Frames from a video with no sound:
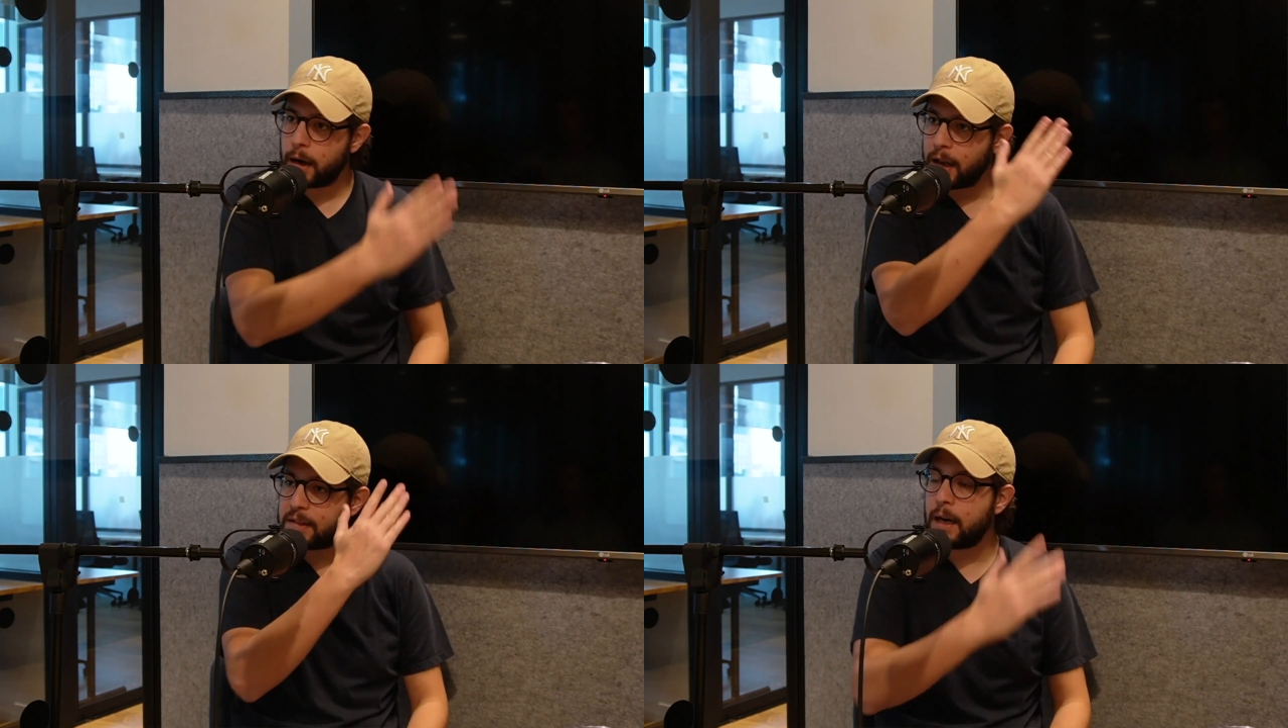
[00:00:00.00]

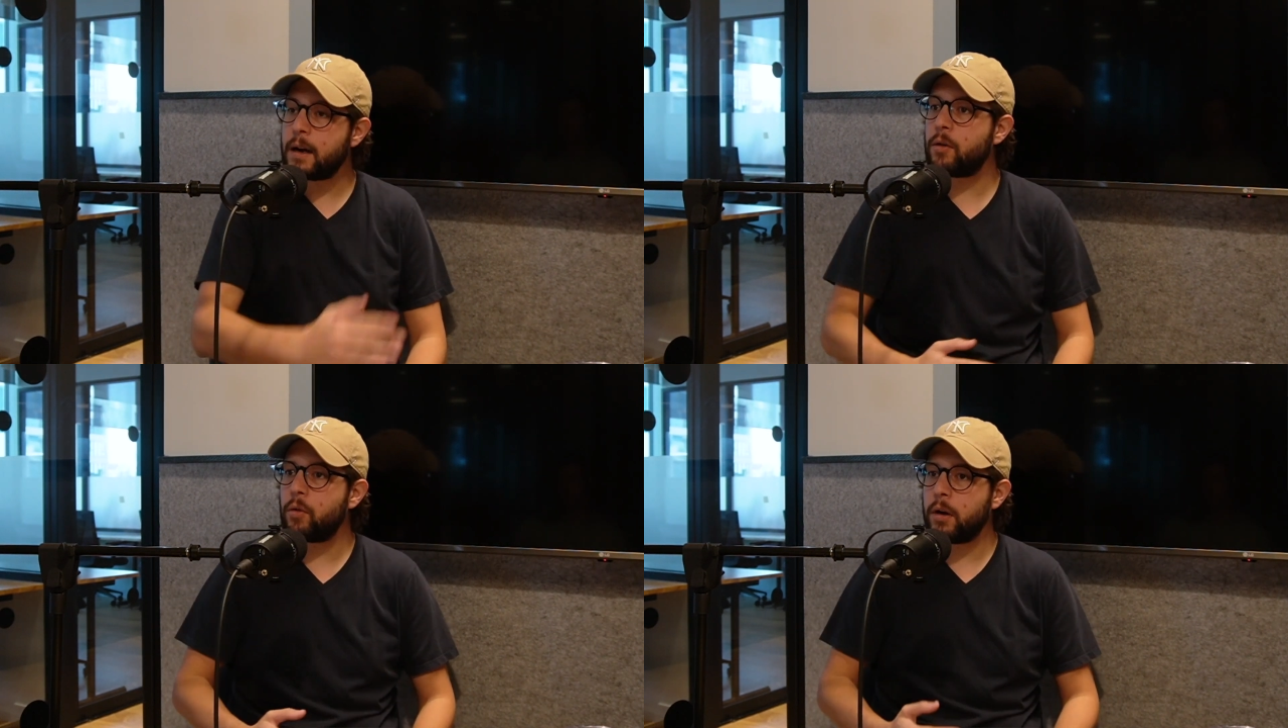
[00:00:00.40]
hacer el
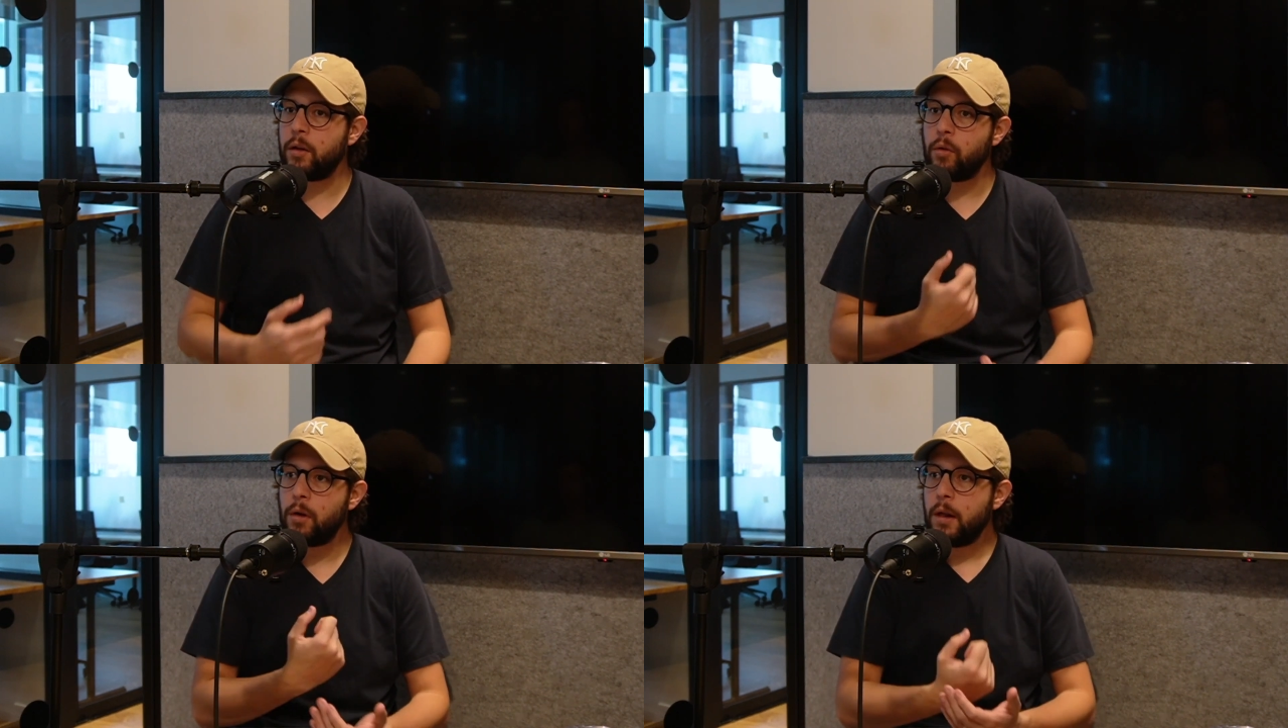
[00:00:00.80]

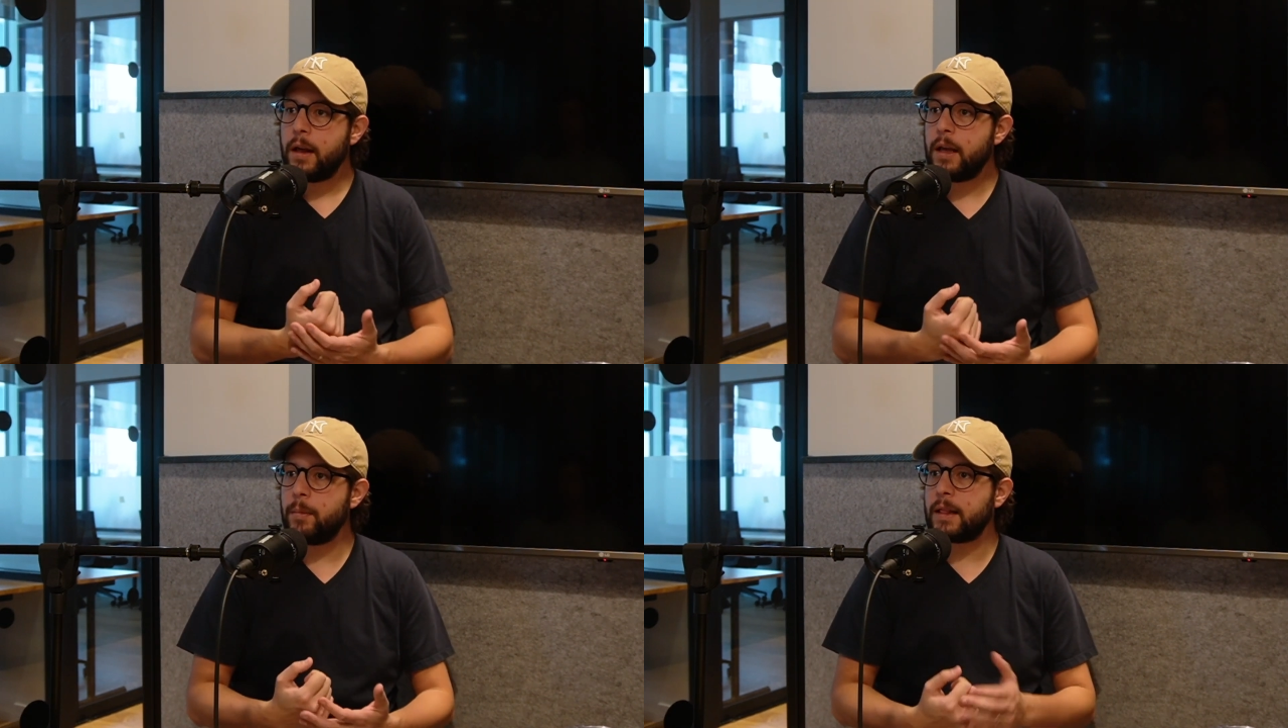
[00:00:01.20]
recorrido
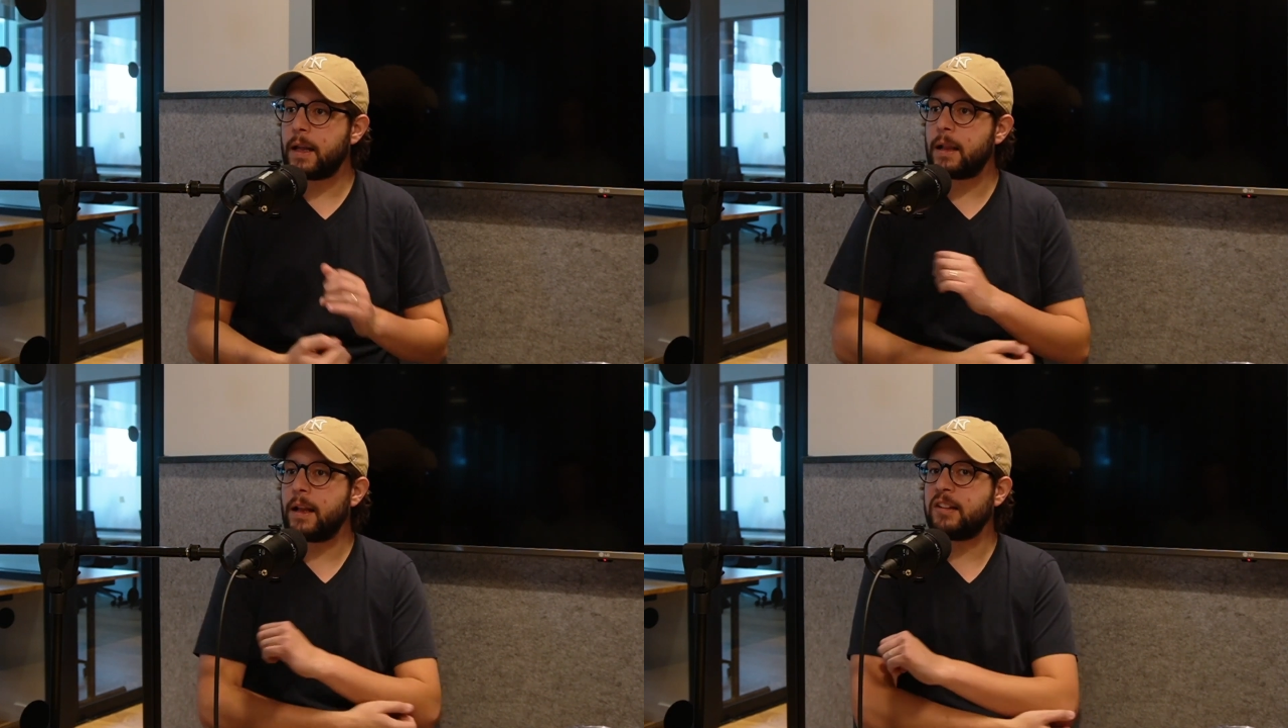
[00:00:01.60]
y meterla?